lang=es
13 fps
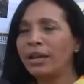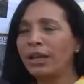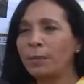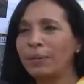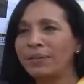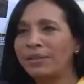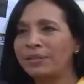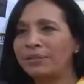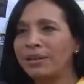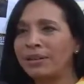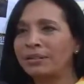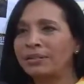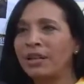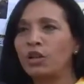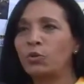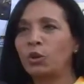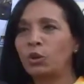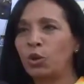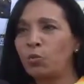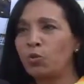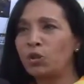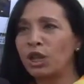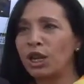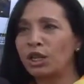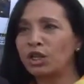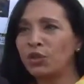y representantes de nuestros
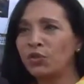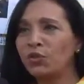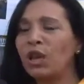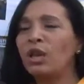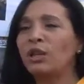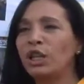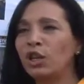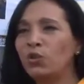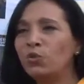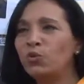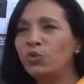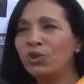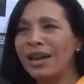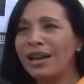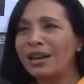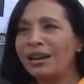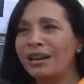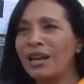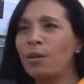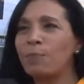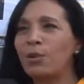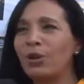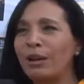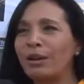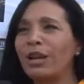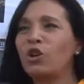muchachos, denunciar las
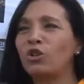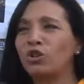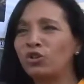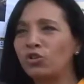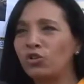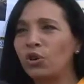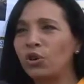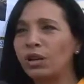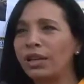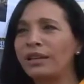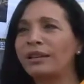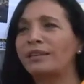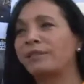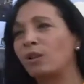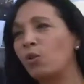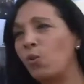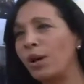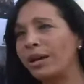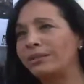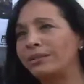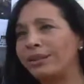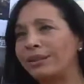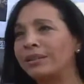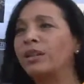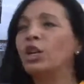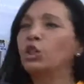deplorables condiciones en que se
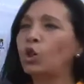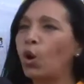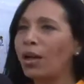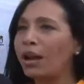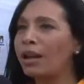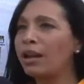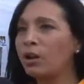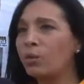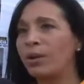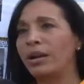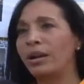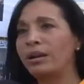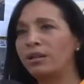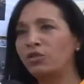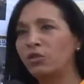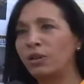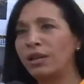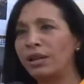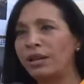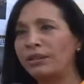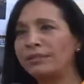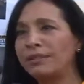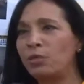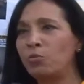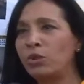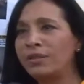encuentran todas las escuelas nacionales
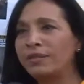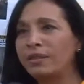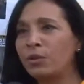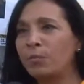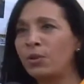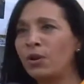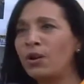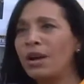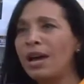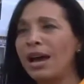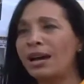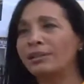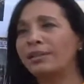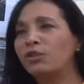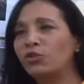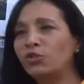del municipio a tan